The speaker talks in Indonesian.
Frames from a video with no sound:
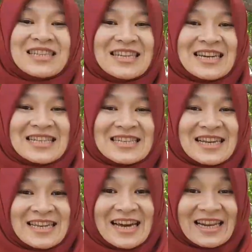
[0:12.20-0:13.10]
Masih dengan
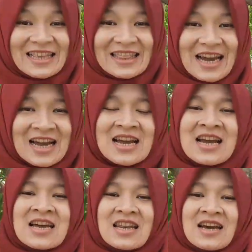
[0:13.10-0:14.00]
saya Rita
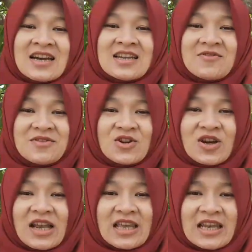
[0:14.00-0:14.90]
Nah di video
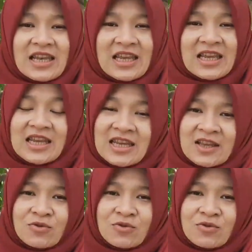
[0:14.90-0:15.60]
kali ini di